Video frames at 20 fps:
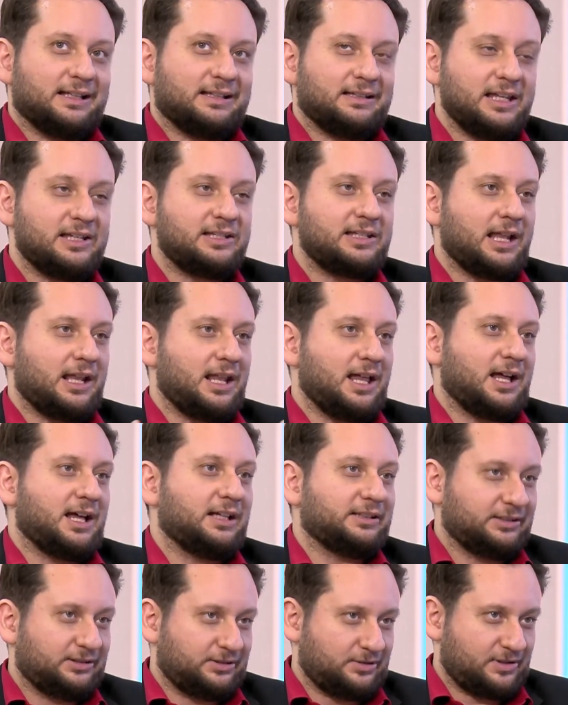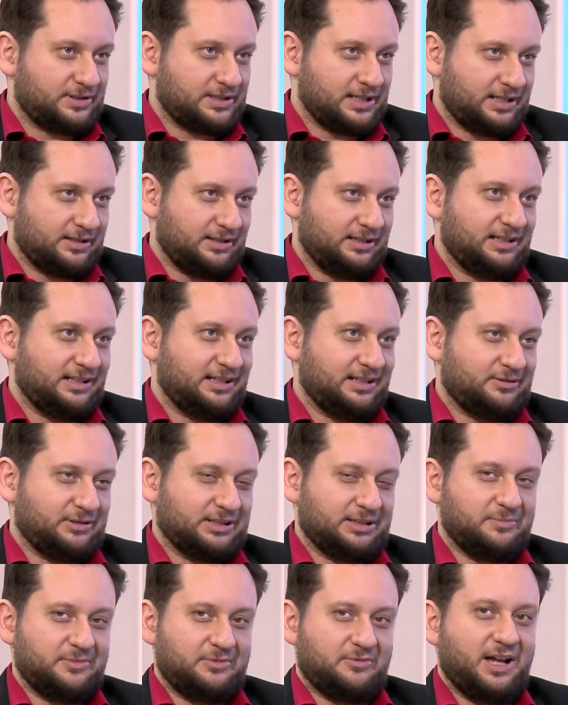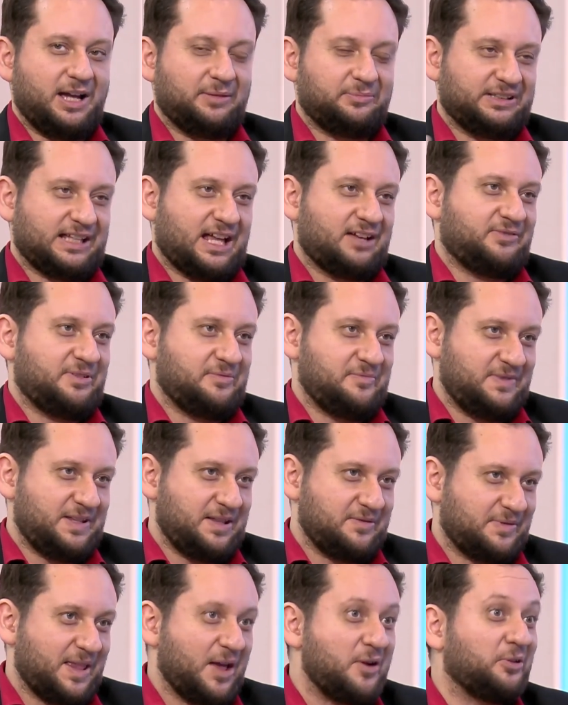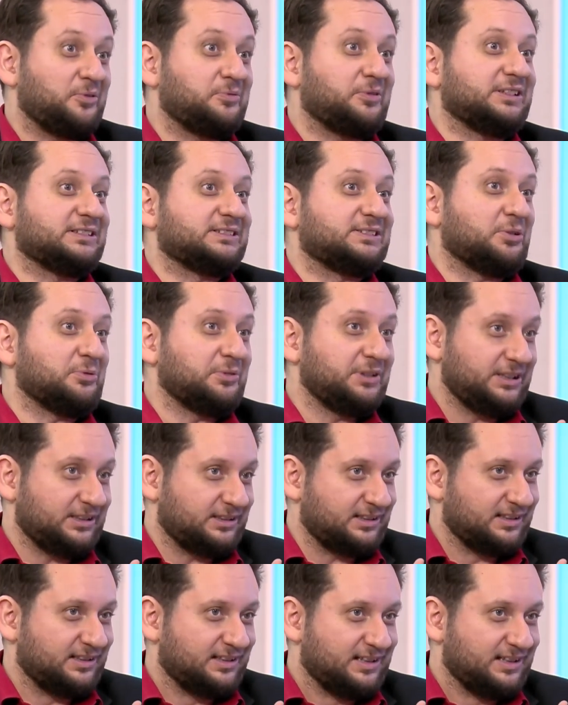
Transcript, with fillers: ليش العلاقات التوكسيك وقت الواحد بيتعافى منها بتاخذ وقت طويل